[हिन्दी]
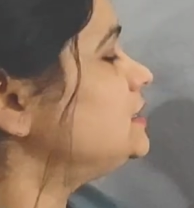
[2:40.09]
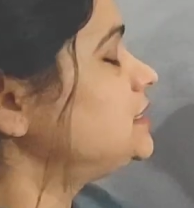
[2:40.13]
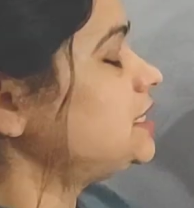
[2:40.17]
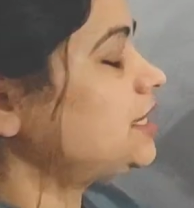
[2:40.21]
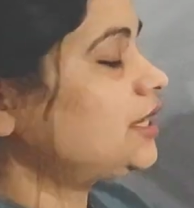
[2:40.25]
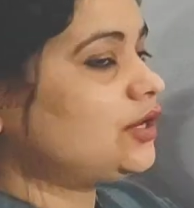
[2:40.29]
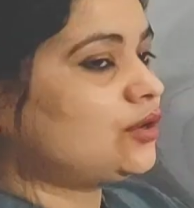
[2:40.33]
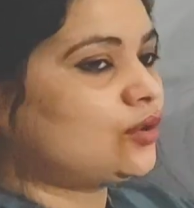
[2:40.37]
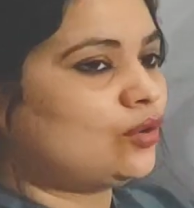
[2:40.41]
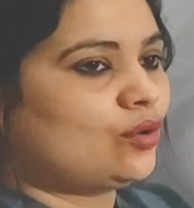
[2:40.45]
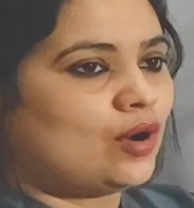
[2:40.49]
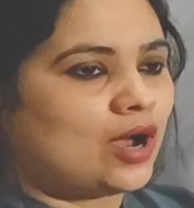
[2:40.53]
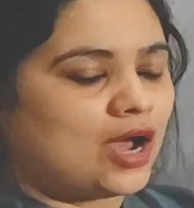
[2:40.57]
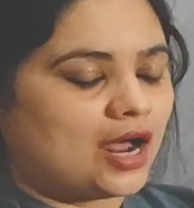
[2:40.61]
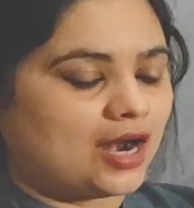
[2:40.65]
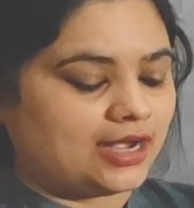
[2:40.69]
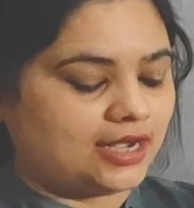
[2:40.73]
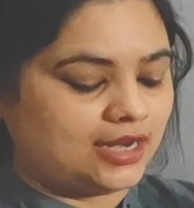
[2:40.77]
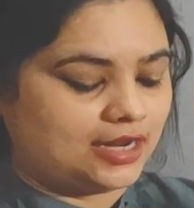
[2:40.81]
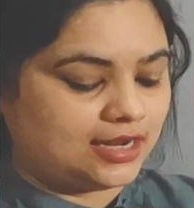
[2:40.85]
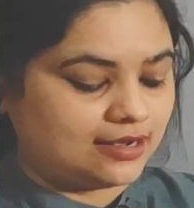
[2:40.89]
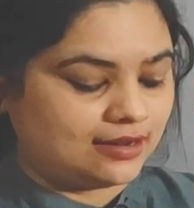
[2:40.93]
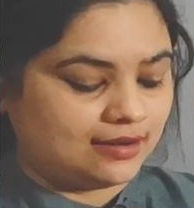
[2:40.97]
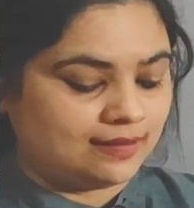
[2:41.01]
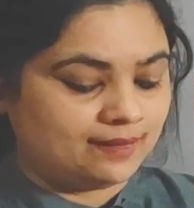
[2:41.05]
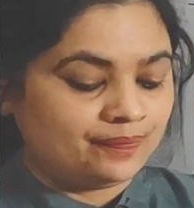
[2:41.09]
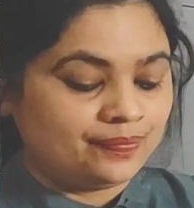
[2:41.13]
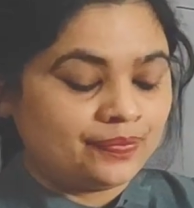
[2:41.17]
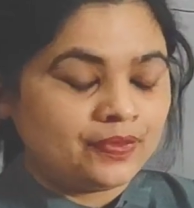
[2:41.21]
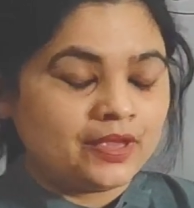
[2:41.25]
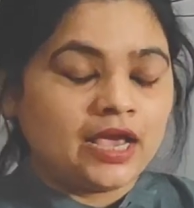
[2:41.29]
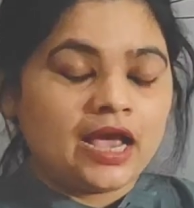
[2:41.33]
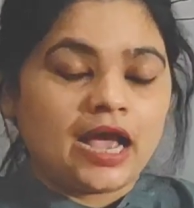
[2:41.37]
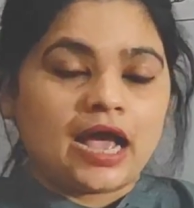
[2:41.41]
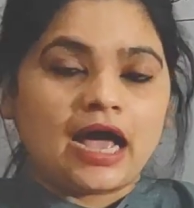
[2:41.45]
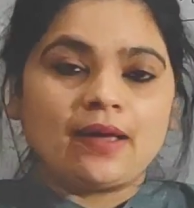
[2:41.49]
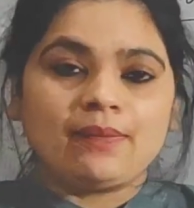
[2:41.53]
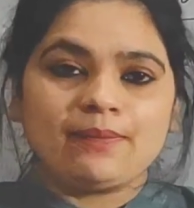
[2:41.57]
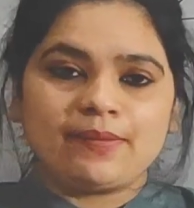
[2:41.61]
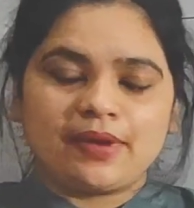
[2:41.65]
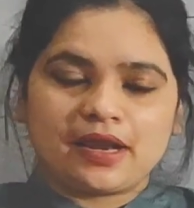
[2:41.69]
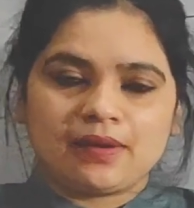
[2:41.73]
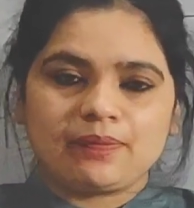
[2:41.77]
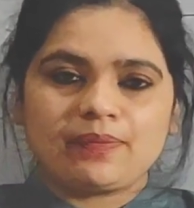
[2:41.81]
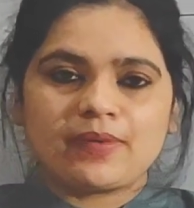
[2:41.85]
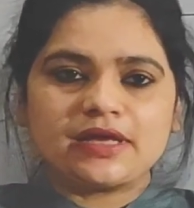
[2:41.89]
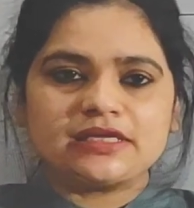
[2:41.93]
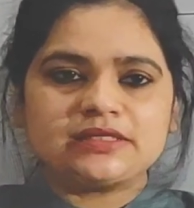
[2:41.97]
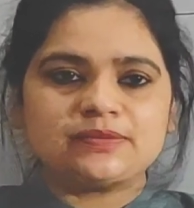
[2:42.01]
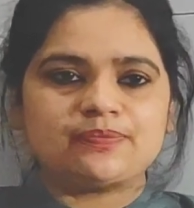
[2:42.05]
ज़ीरो आर्टिकल अब
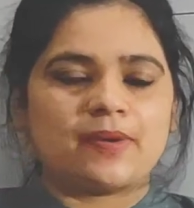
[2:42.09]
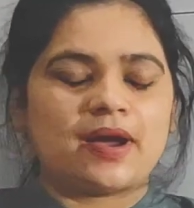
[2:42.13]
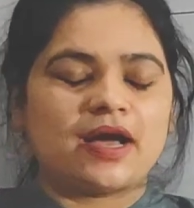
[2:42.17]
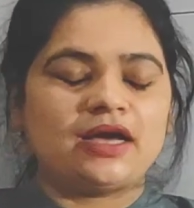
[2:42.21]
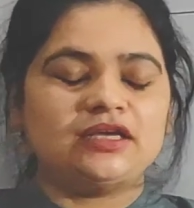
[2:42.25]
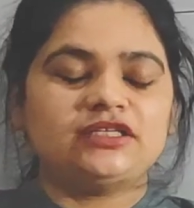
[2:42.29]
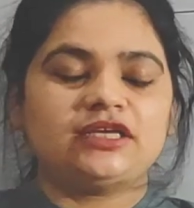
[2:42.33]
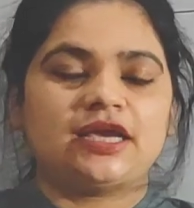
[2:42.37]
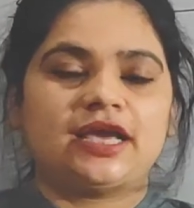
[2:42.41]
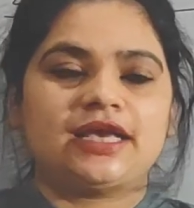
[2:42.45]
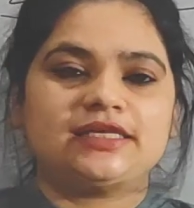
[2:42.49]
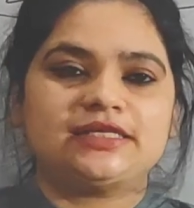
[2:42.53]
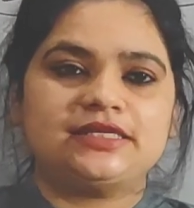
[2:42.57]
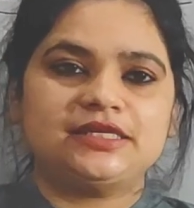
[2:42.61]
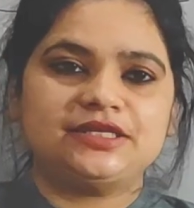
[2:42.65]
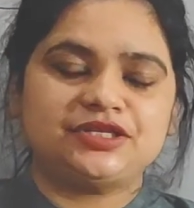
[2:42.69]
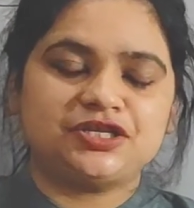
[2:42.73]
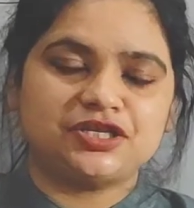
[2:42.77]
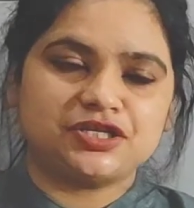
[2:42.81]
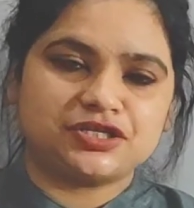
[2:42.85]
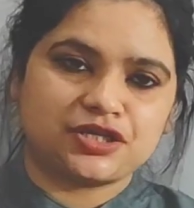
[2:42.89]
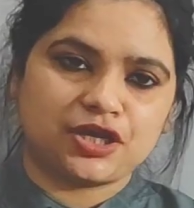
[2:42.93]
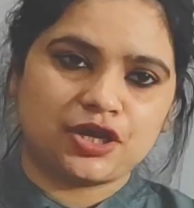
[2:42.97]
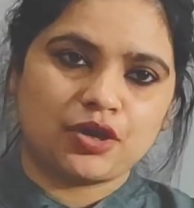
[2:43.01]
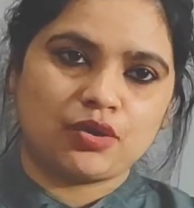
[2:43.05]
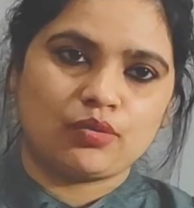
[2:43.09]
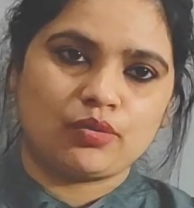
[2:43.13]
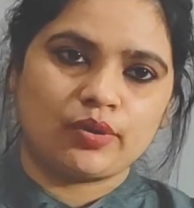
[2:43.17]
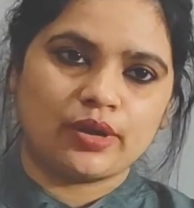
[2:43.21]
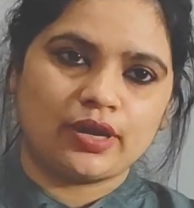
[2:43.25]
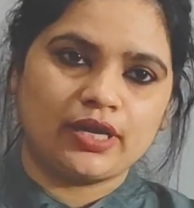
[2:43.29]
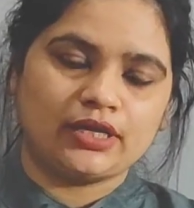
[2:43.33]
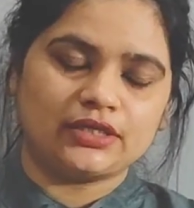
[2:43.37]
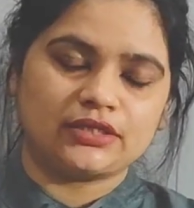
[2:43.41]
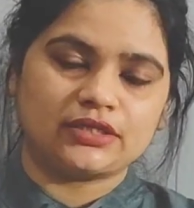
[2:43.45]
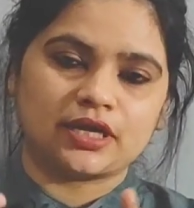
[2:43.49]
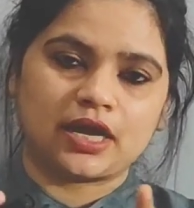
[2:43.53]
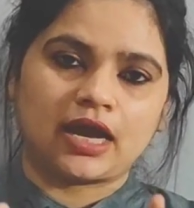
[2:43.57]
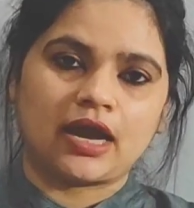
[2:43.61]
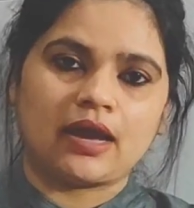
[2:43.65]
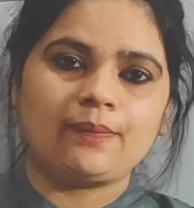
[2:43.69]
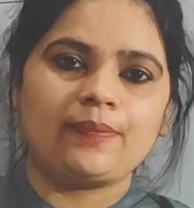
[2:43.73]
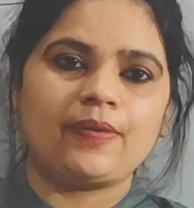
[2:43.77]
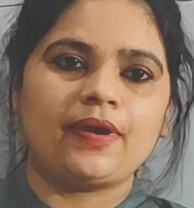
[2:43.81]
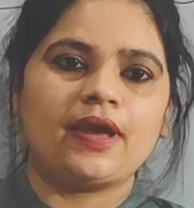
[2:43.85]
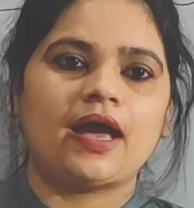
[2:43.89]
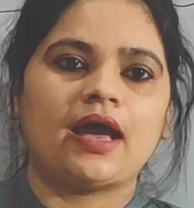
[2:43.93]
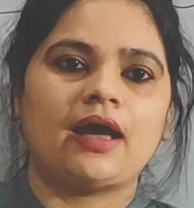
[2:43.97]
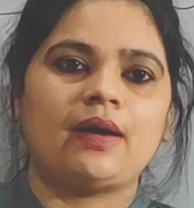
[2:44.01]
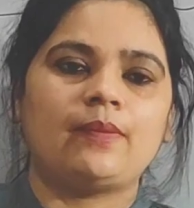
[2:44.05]
मेरे पास पांच ऐसी चीज़ें होंगी जहां
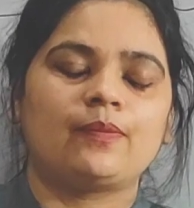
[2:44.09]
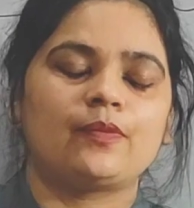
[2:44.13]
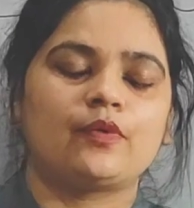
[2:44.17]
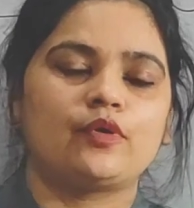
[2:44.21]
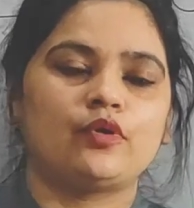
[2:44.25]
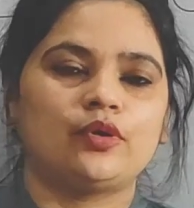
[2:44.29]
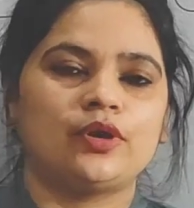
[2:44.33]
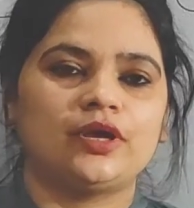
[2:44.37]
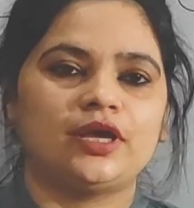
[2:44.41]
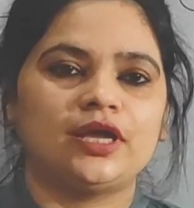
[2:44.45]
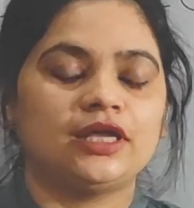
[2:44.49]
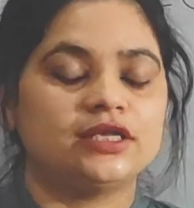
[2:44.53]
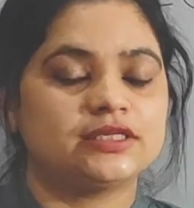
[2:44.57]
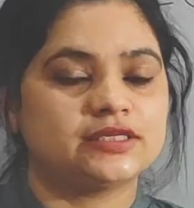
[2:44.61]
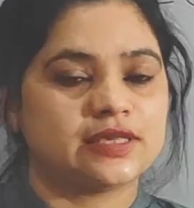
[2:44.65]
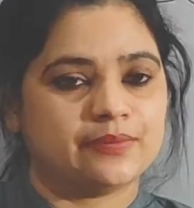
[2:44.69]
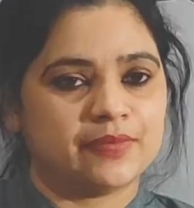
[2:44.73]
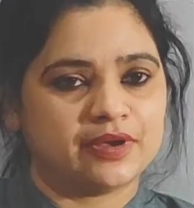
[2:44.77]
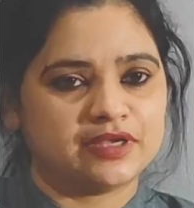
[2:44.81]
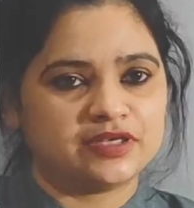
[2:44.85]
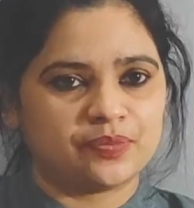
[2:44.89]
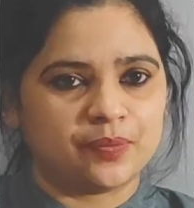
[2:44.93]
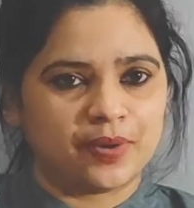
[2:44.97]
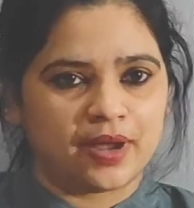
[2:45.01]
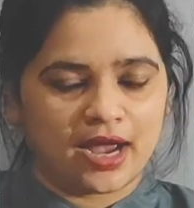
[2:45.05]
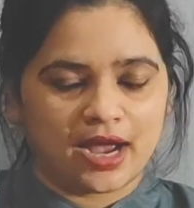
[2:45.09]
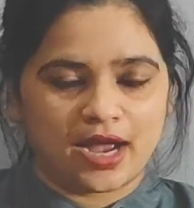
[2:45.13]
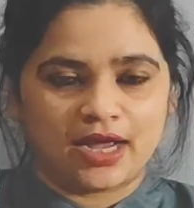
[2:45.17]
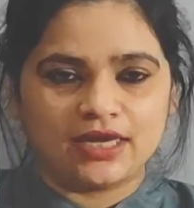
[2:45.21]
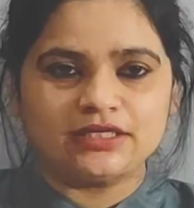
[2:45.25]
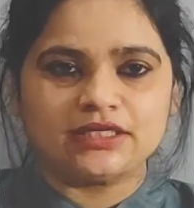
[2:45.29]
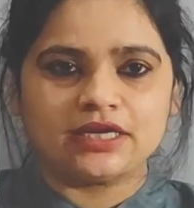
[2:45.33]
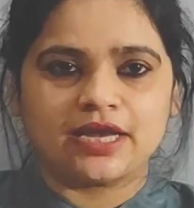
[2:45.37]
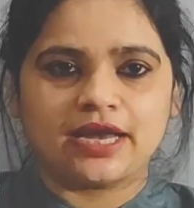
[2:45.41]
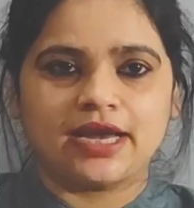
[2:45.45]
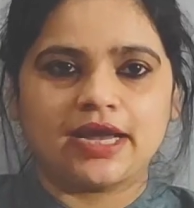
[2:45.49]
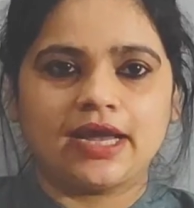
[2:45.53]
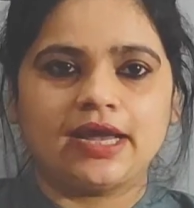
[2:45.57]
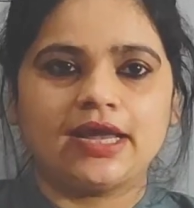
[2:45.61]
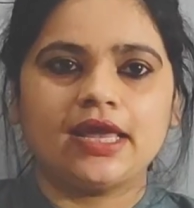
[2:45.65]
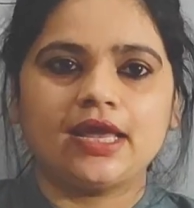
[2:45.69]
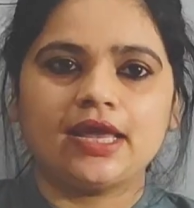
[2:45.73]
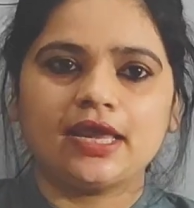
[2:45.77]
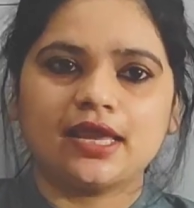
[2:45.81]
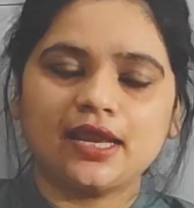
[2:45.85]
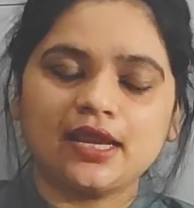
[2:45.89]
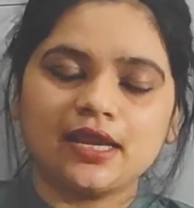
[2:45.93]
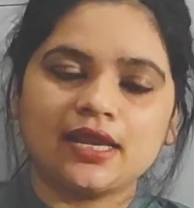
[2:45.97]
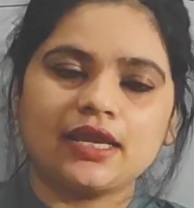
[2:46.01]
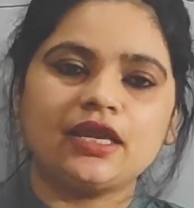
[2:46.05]
पे आपको ये समझ में आ जाएगा कि
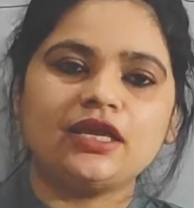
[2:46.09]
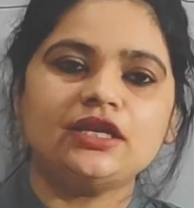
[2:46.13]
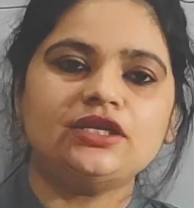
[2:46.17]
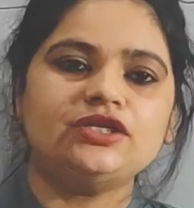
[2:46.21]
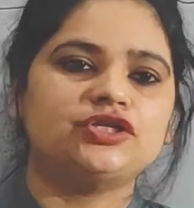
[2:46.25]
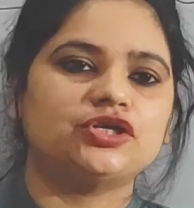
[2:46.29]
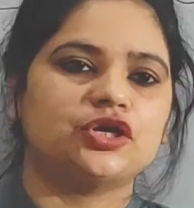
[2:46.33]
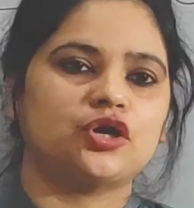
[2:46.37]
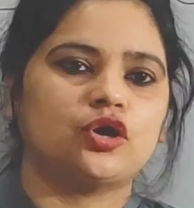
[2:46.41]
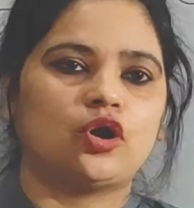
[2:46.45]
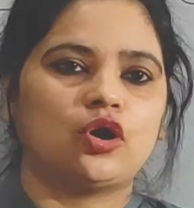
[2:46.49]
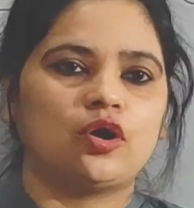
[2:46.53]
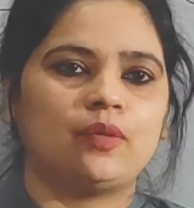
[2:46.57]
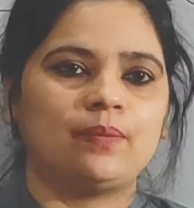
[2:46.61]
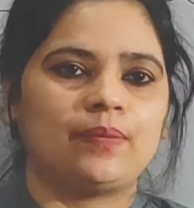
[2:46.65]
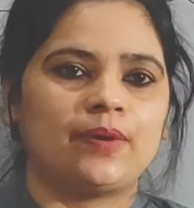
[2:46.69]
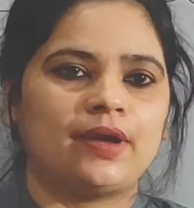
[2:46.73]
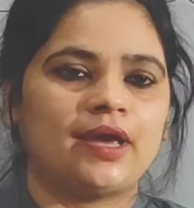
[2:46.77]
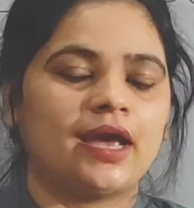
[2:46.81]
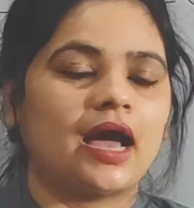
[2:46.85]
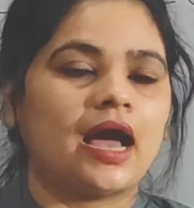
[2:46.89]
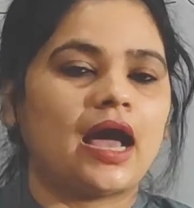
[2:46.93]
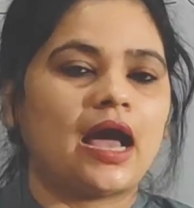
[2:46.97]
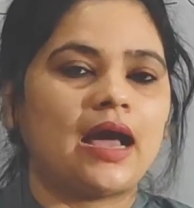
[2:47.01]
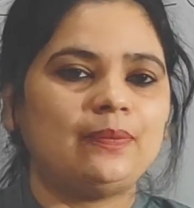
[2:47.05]
किन किन जगहों पे